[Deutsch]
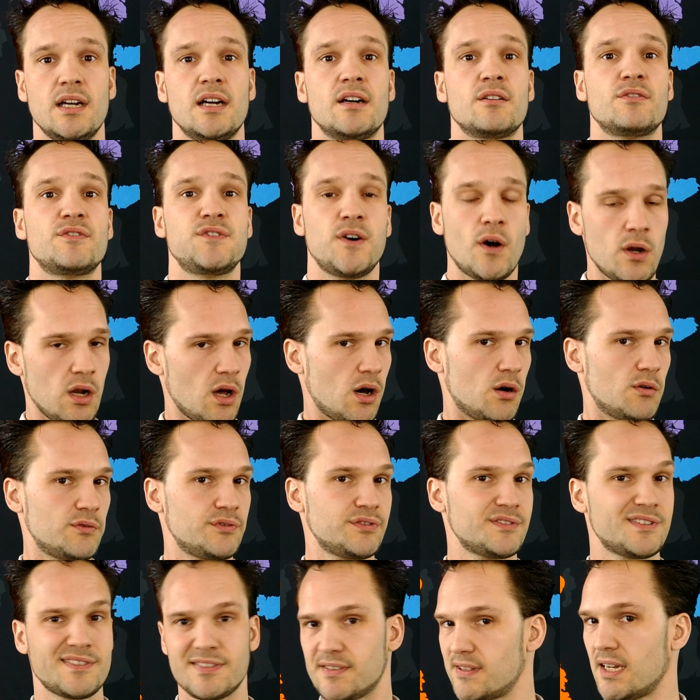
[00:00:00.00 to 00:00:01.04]
voll
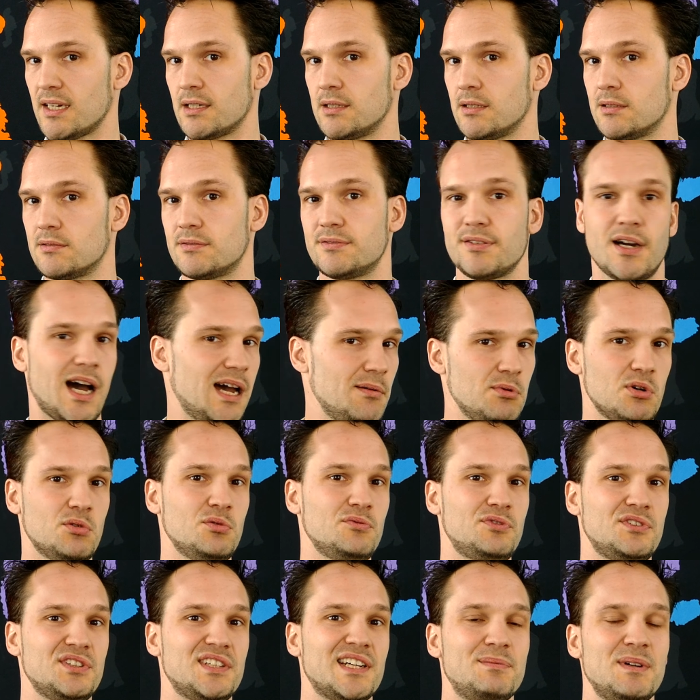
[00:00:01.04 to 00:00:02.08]
auf Zack
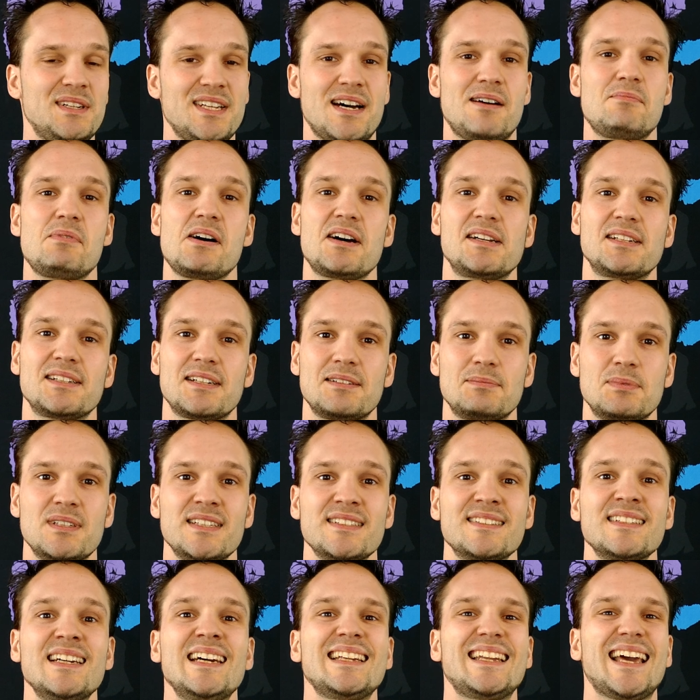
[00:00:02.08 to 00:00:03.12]
freiberuflicher Mitarbeiter bist,